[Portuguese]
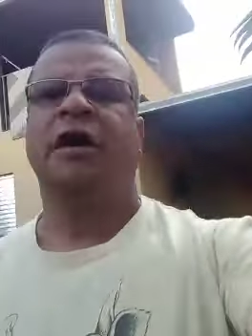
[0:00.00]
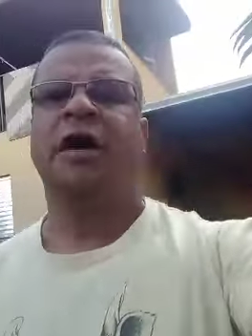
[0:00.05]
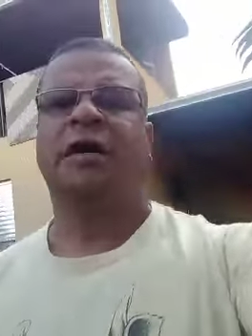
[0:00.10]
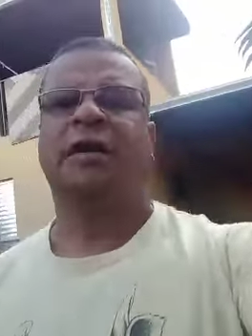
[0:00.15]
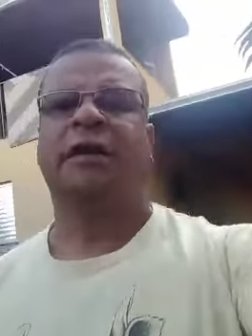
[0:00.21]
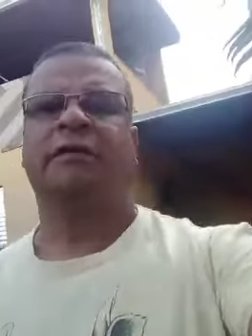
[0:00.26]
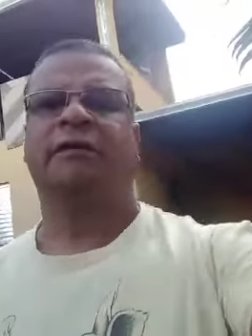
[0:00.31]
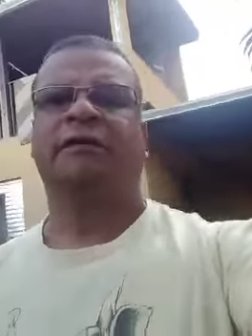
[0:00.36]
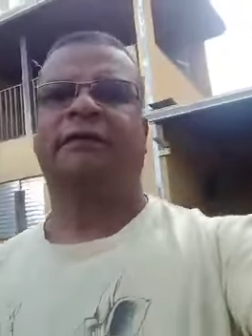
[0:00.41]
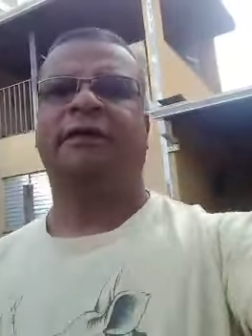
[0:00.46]

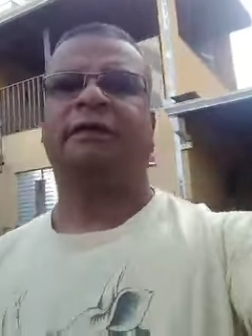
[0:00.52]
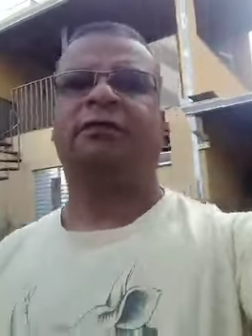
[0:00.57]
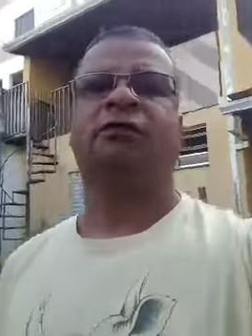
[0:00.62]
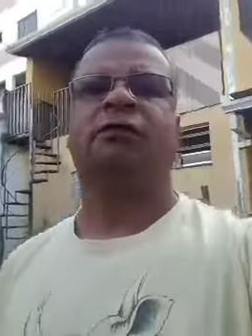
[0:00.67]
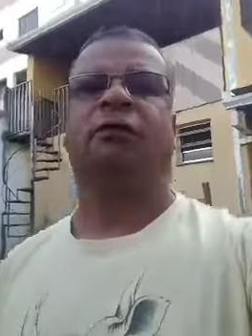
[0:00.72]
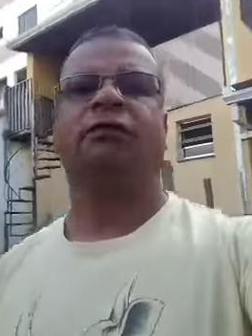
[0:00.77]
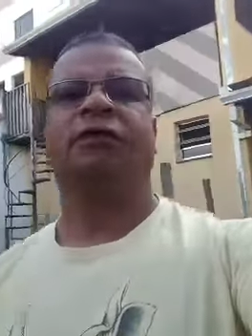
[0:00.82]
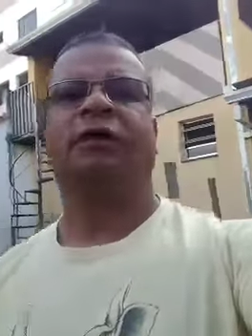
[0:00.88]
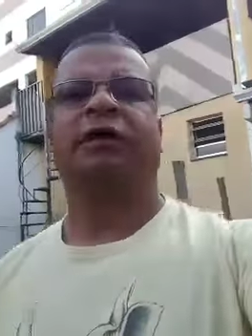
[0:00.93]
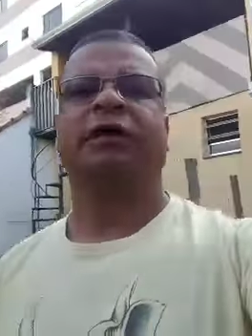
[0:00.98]
agradecer a
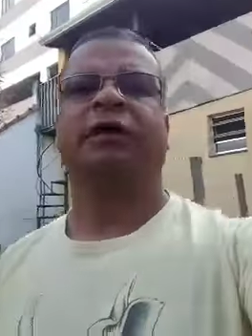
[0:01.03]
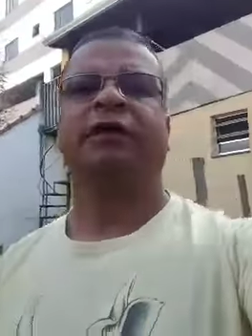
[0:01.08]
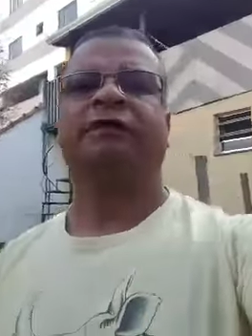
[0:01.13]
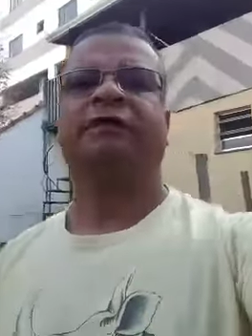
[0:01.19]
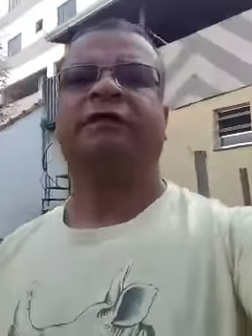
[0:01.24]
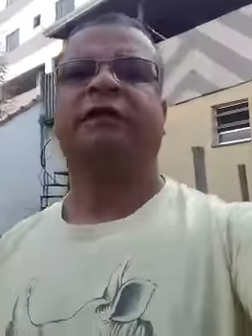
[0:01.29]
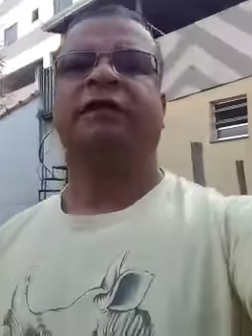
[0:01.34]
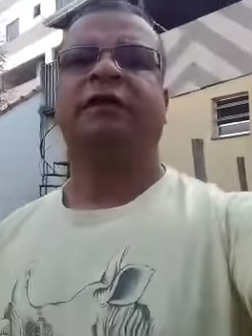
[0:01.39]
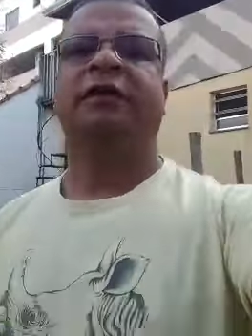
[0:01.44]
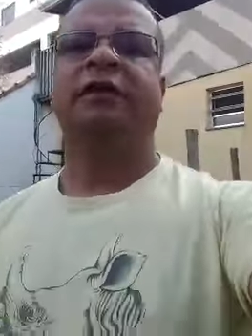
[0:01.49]
todos
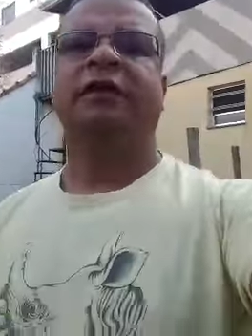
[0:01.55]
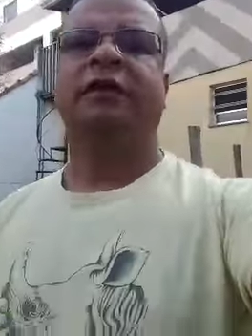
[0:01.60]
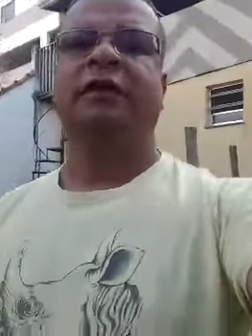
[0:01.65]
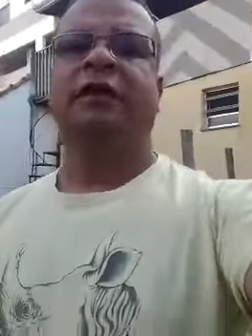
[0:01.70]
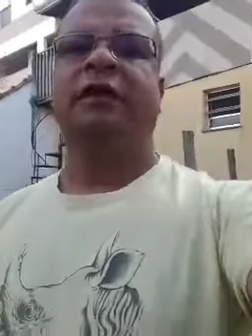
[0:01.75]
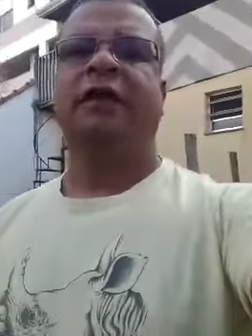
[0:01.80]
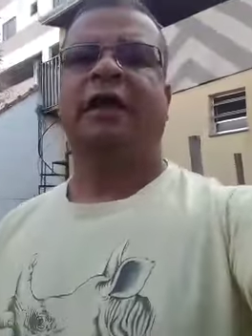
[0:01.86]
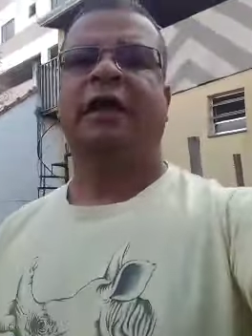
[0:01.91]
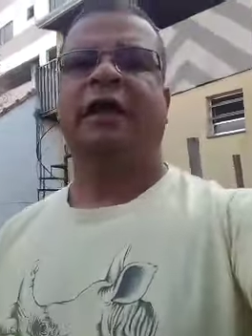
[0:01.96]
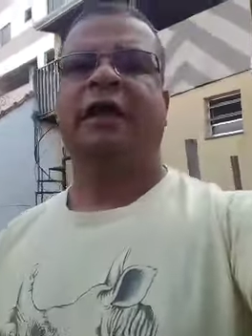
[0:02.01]
aqueles que
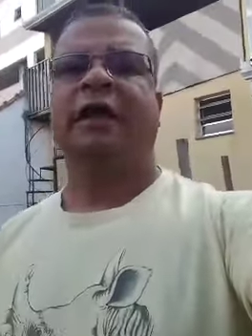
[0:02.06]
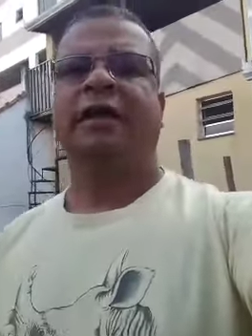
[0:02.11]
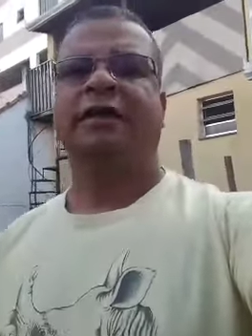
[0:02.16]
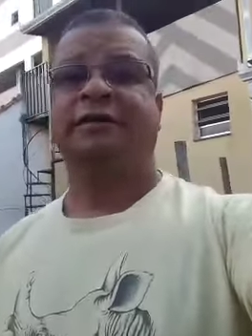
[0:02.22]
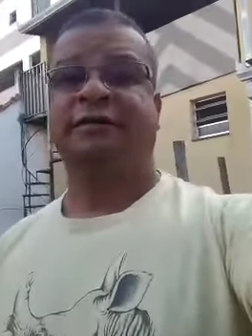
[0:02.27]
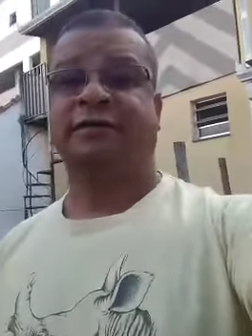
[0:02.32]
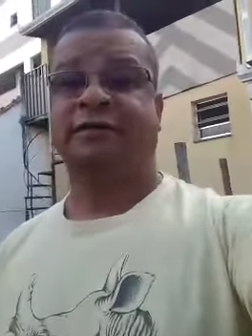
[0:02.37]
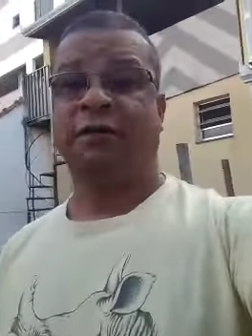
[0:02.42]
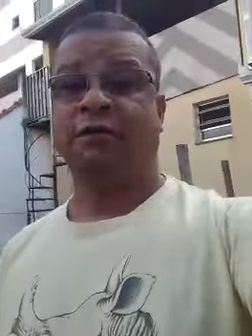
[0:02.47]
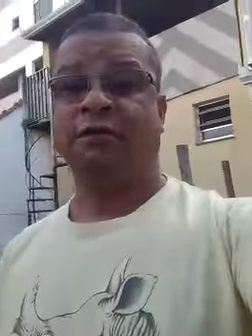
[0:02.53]
é,
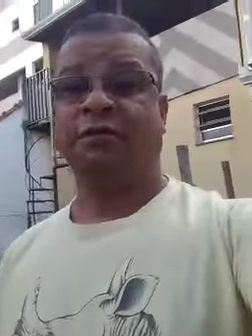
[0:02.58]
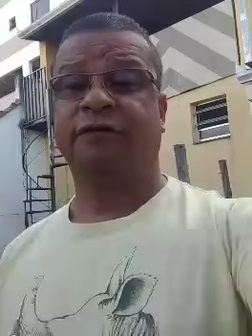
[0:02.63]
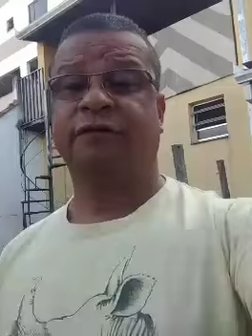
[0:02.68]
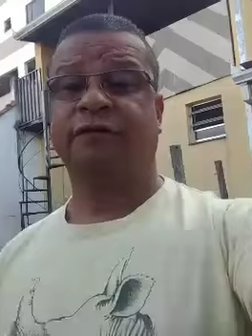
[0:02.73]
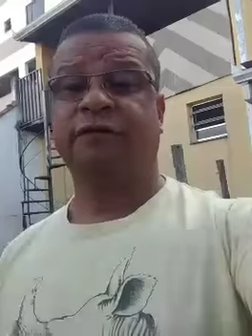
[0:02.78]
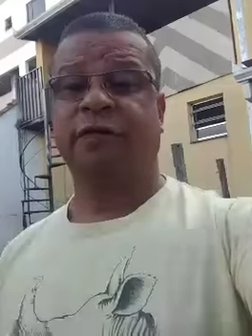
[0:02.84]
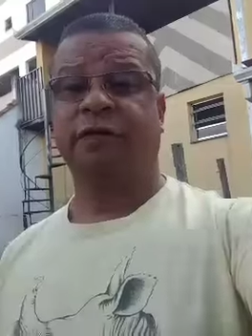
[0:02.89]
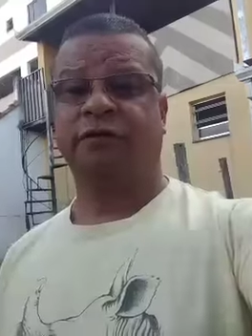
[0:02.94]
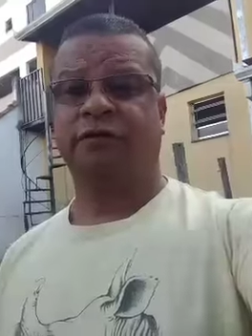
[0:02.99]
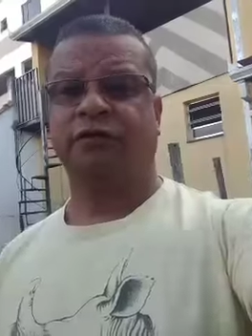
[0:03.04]
são
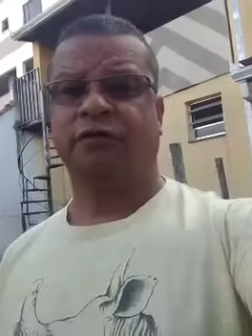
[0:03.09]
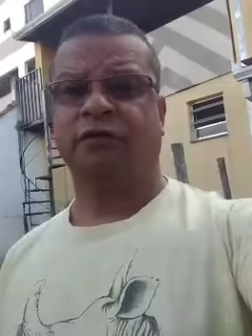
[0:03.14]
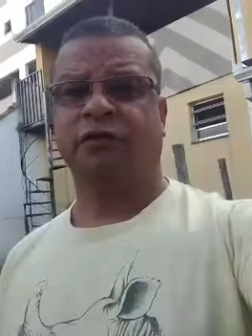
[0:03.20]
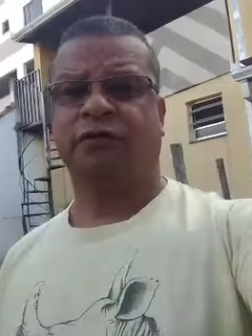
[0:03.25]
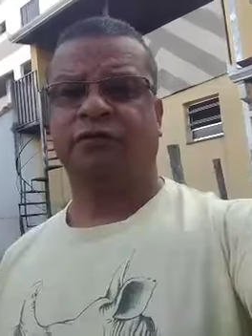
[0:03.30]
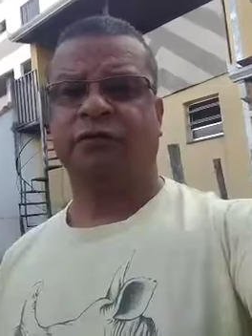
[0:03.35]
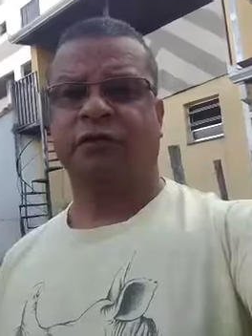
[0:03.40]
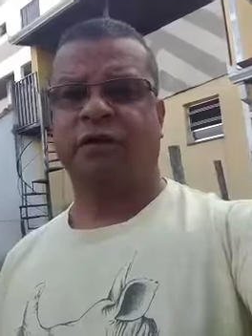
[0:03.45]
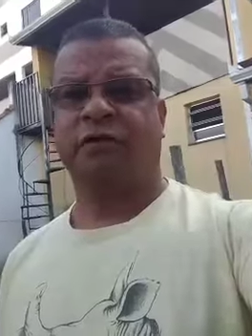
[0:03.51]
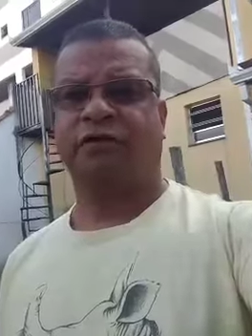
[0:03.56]
inscritos no
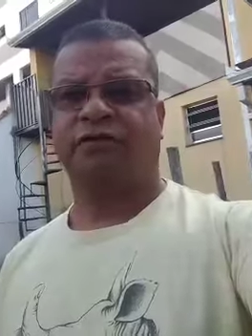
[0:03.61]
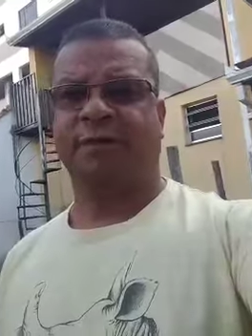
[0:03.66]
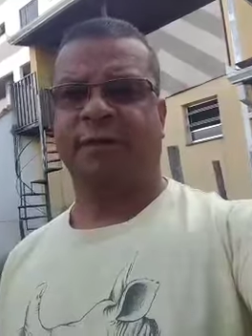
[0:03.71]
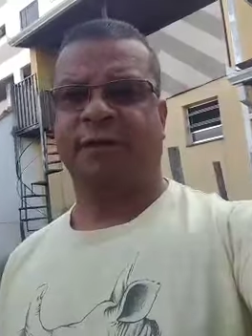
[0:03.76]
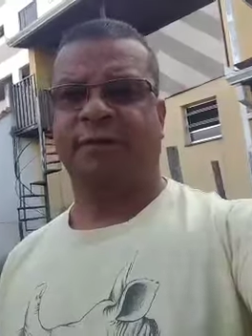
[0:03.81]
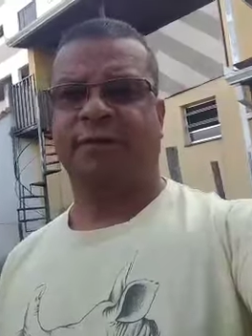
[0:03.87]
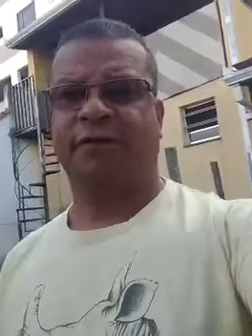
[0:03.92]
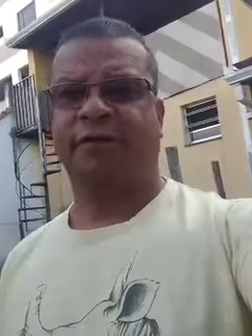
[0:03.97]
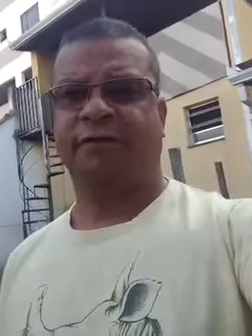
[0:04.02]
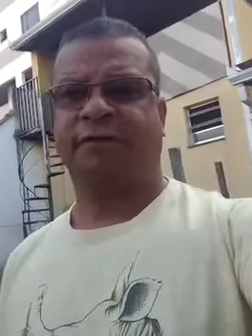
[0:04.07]
nosso canal
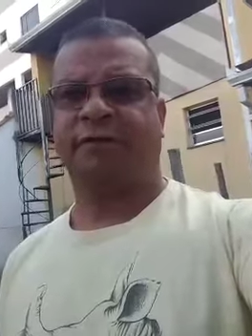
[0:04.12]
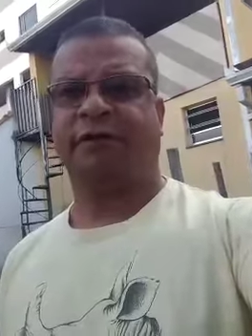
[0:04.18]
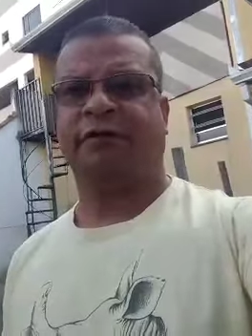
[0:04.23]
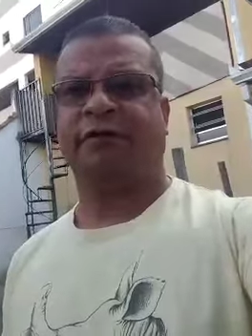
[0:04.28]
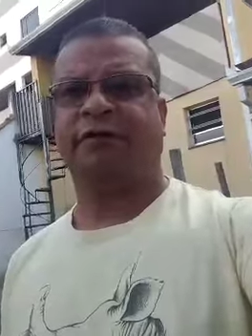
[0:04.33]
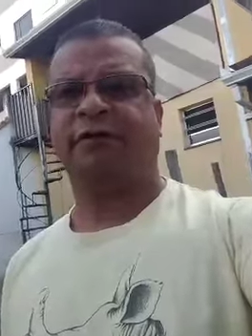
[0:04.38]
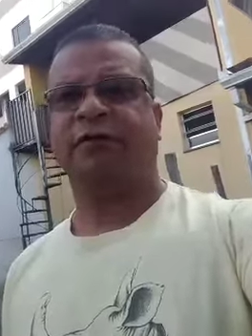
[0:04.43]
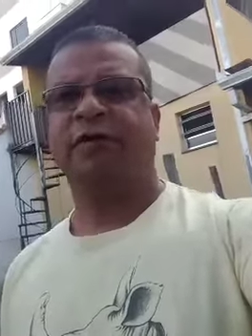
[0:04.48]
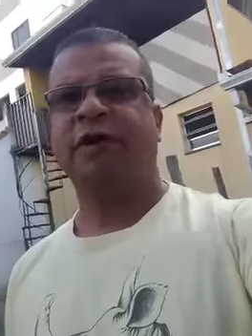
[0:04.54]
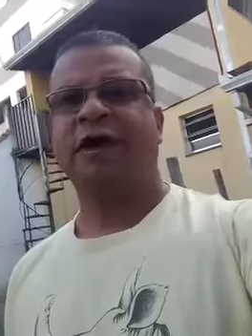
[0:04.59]
Família Militar do
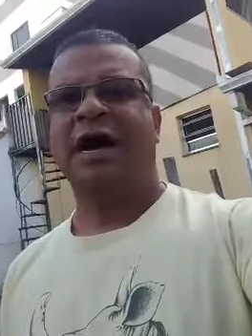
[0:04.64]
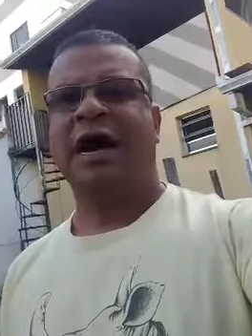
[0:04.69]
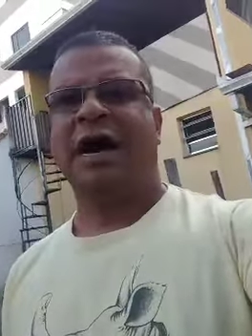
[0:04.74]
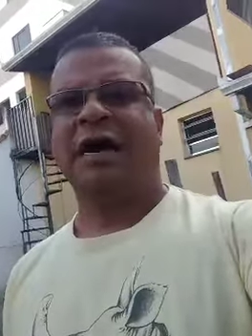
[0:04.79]
Brasil,